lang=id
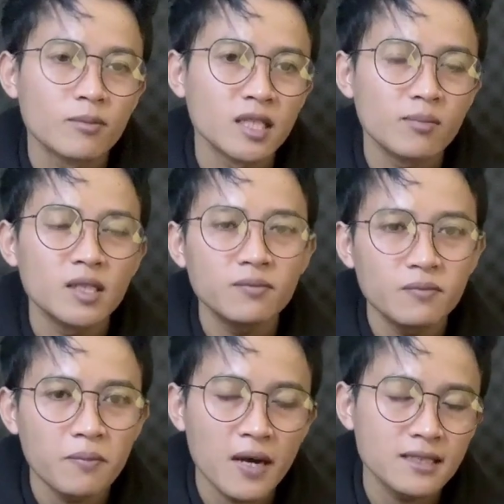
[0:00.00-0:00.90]

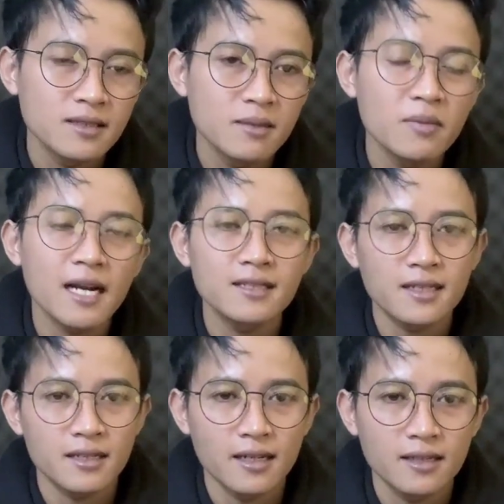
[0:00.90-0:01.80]
teman-teman pasti
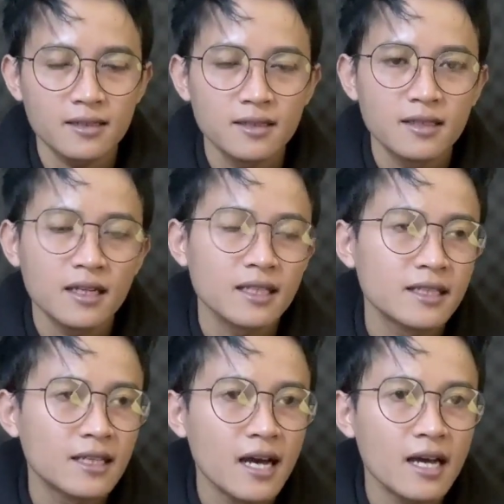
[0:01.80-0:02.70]
merasa ya
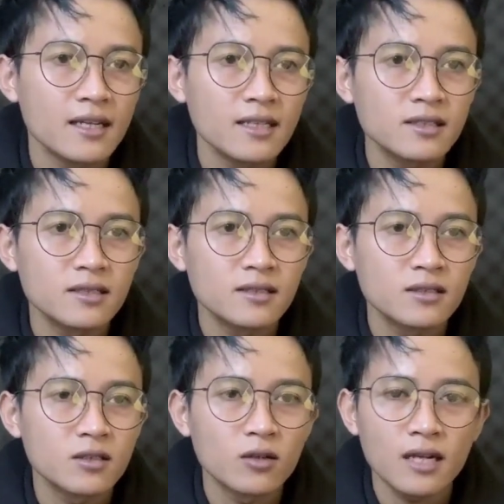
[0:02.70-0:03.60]
ketika ada
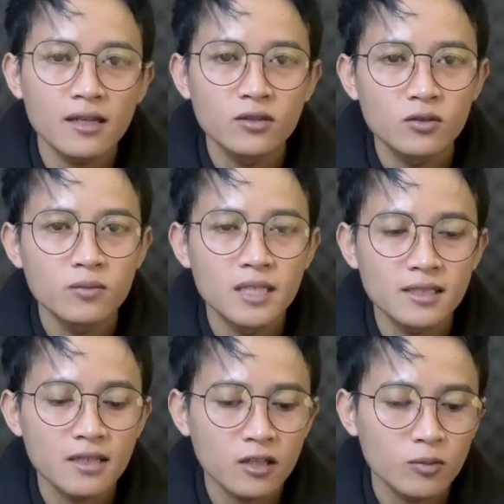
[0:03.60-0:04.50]
seorang
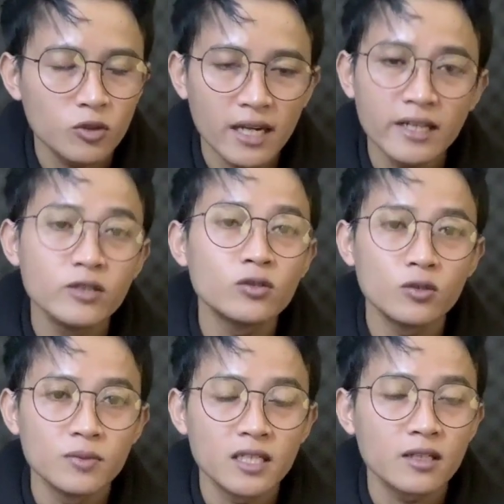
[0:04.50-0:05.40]
youtubers ataupun ada
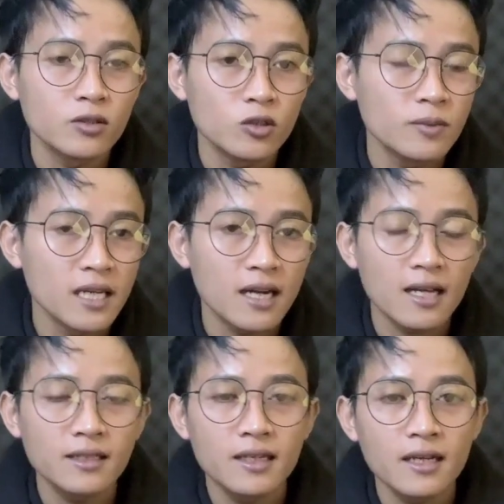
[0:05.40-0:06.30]
YouTube channel YouTube yang
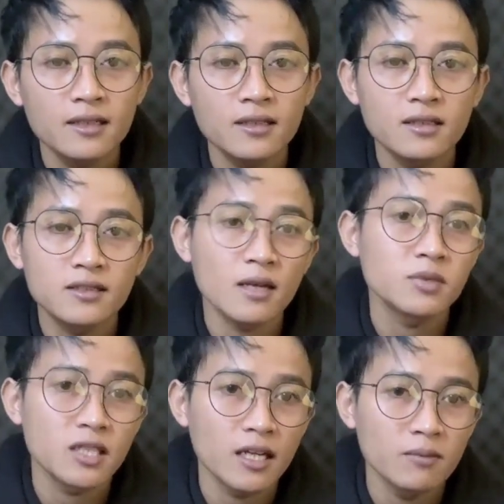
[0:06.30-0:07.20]
kalian
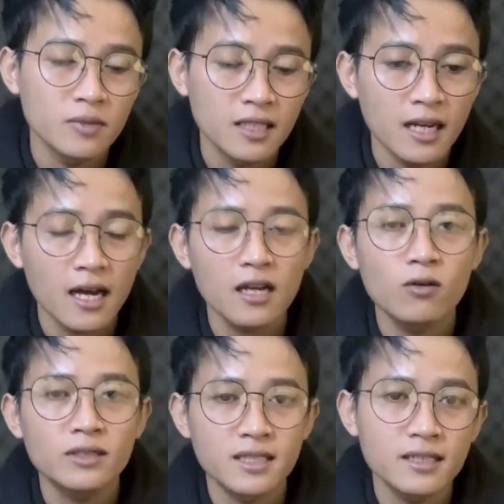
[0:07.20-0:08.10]
subscribe nyalakan
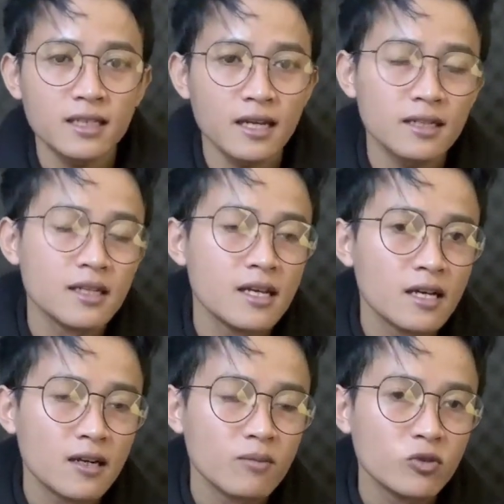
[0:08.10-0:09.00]
loncengnya
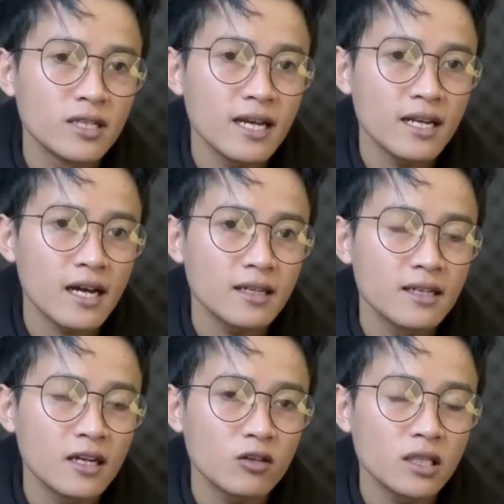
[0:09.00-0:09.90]
kemudian
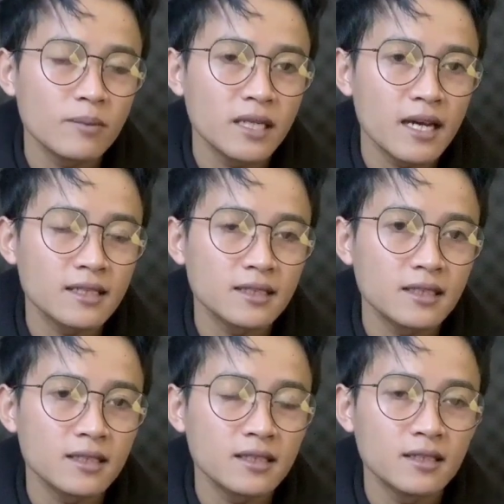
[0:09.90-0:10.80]
ada
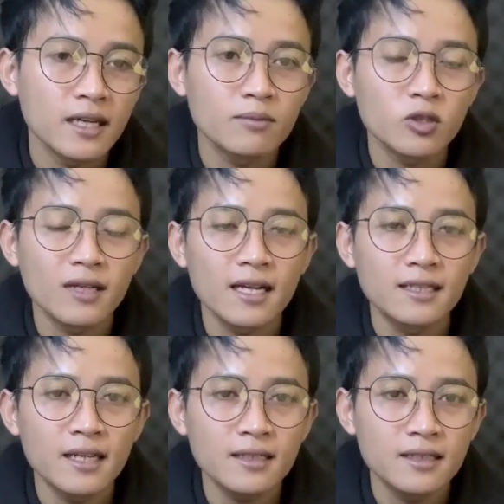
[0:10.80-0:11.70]
notifikasi ke handphone
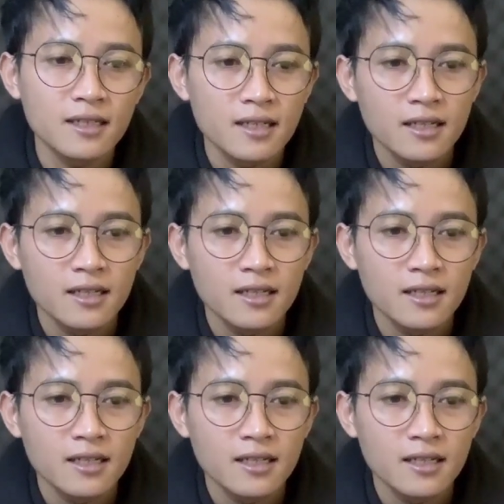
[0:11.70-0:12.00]
kalian